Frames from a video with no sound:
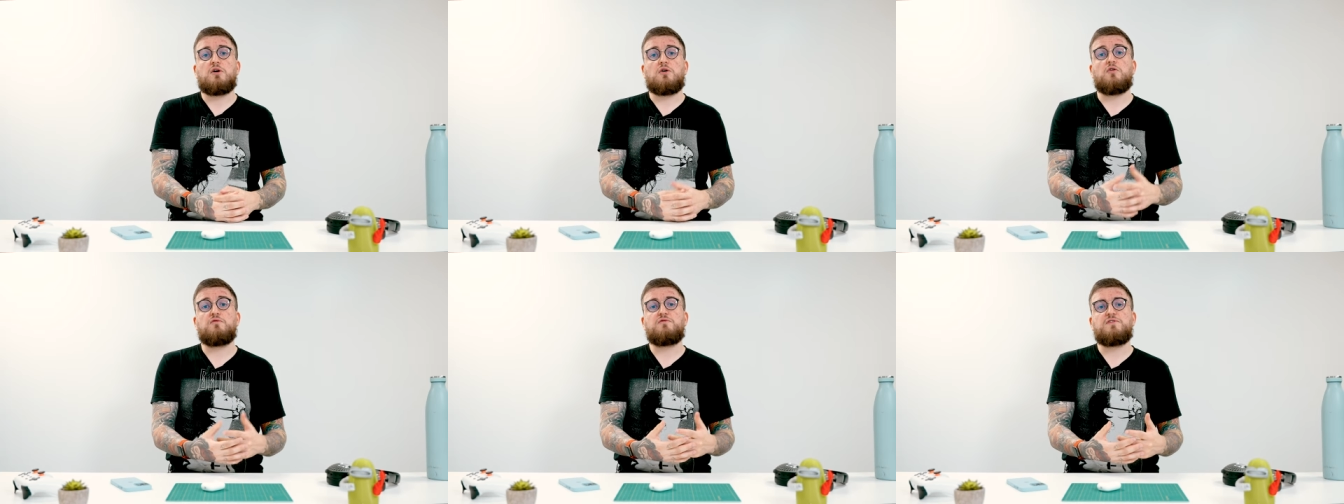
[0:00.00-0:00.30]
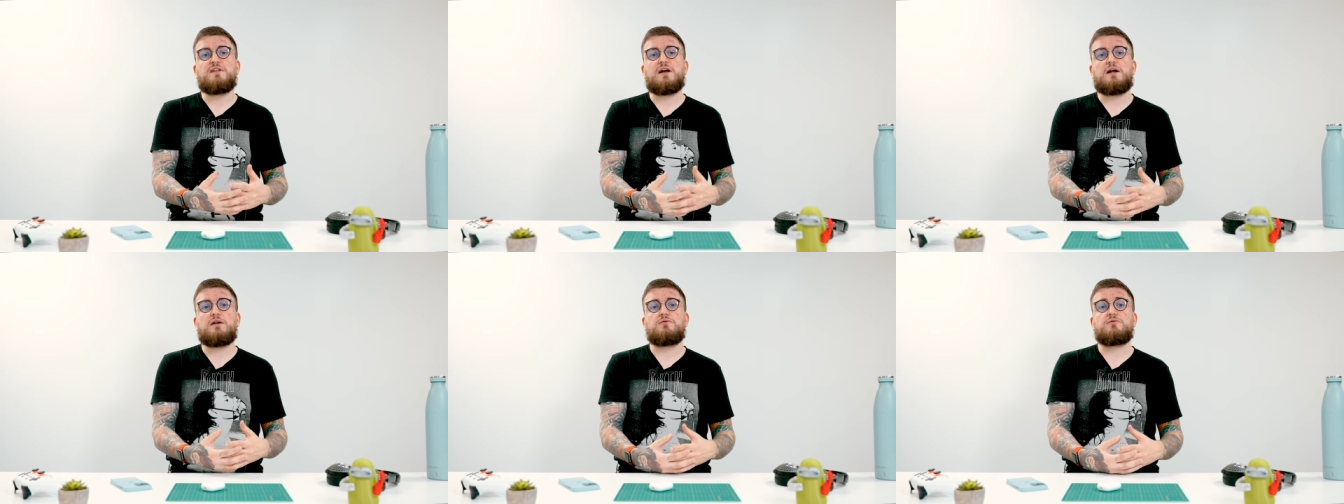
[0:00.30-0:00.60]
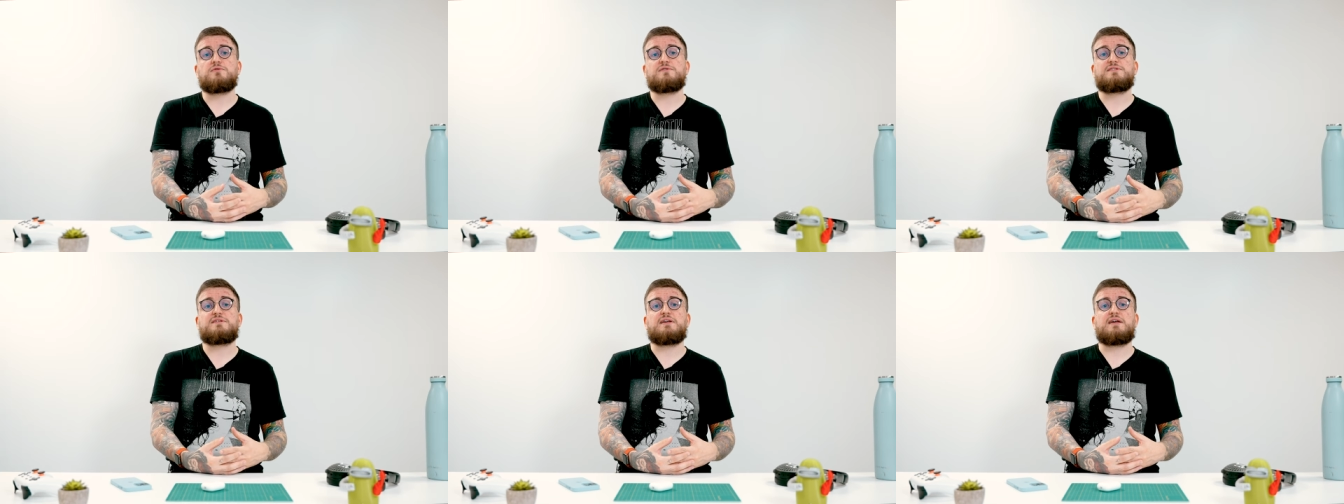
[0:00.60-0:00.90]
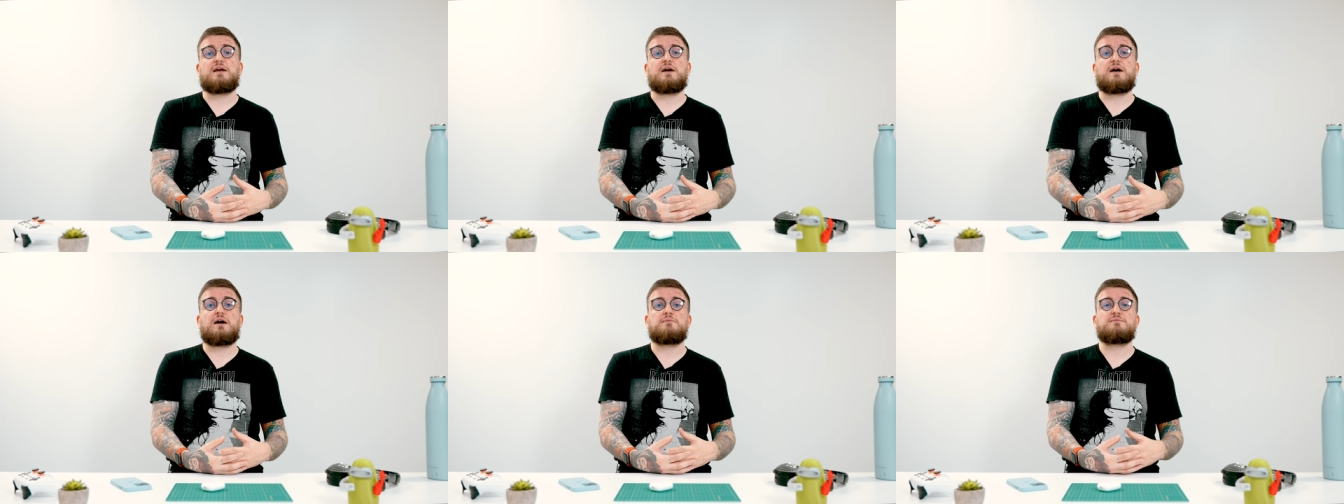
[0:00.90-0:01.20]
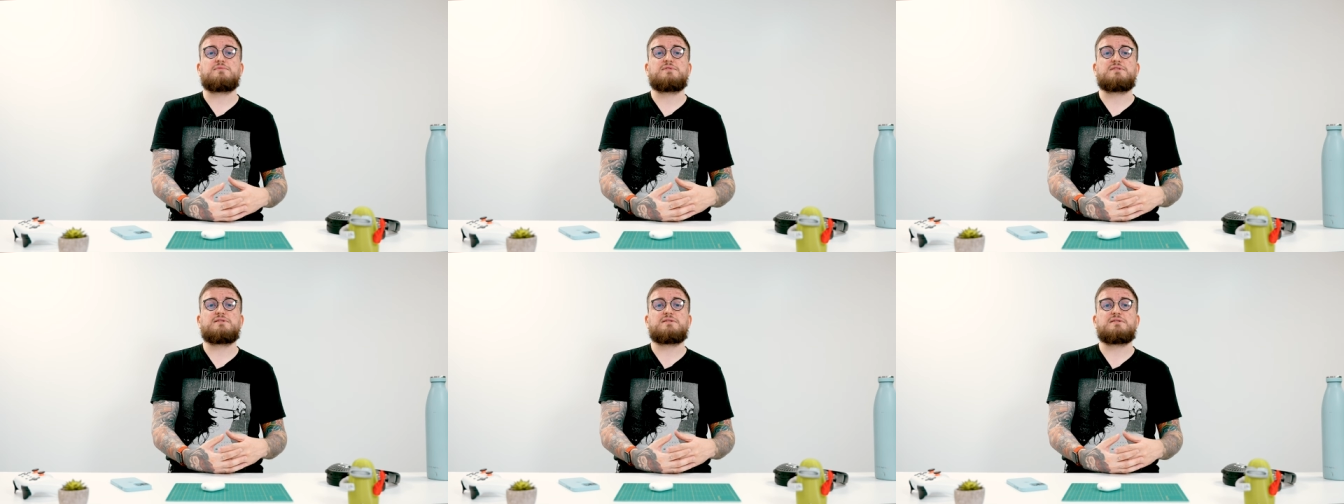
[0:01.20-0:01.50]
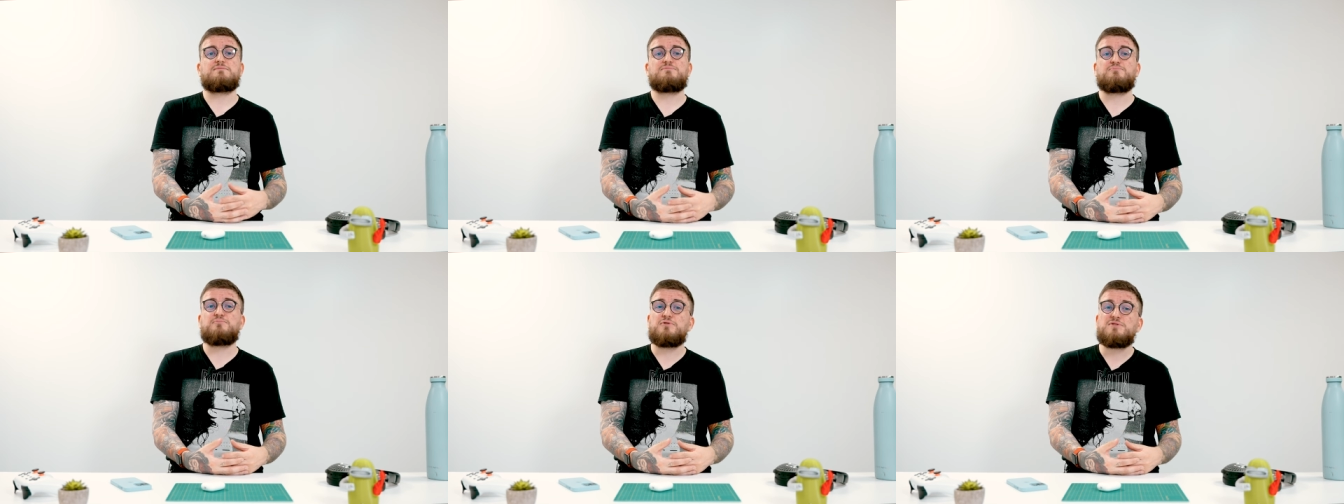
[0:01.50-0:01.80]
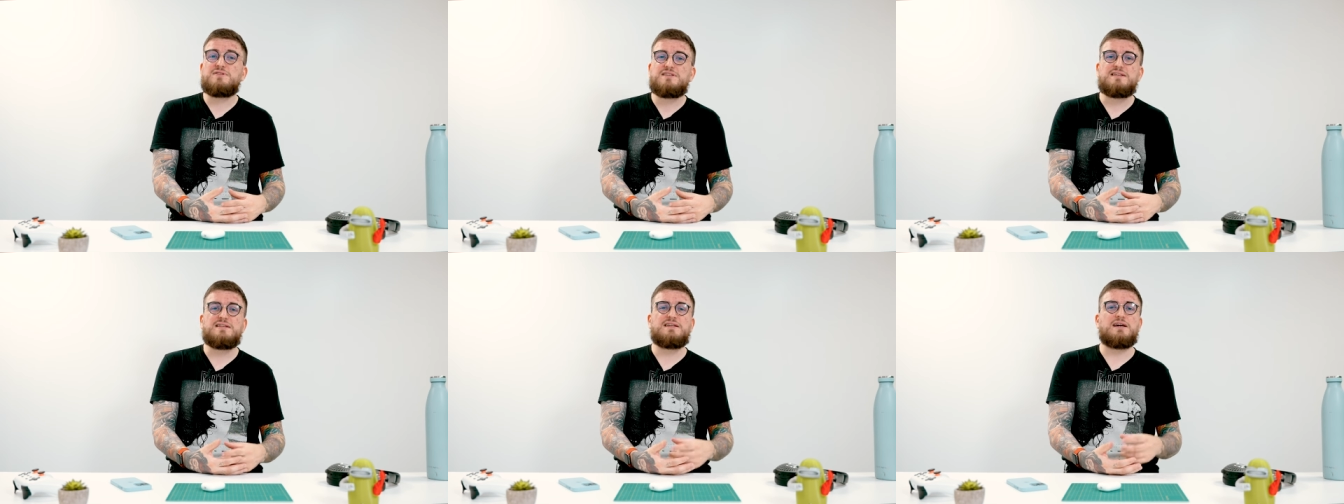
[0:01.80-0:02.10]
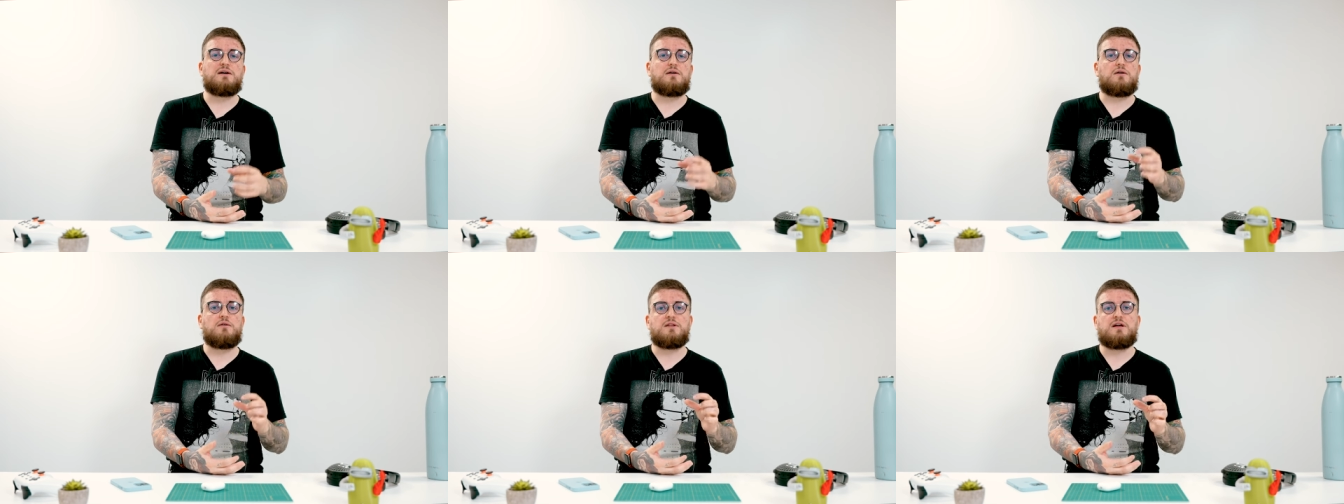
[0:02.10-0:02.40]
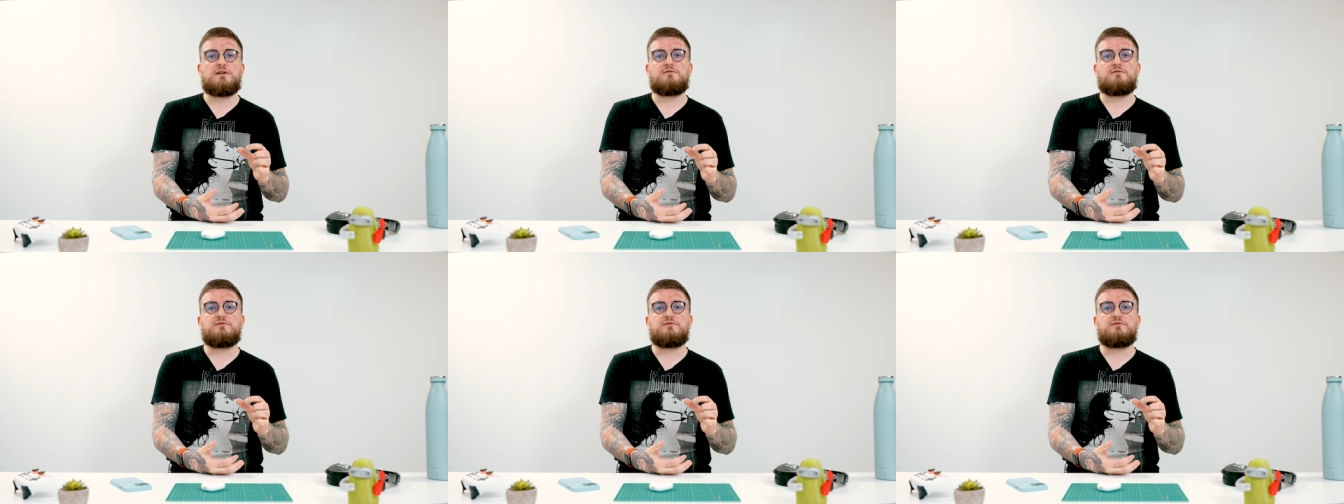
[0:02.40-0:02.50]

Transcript: Au final, donc c'est un petit gain en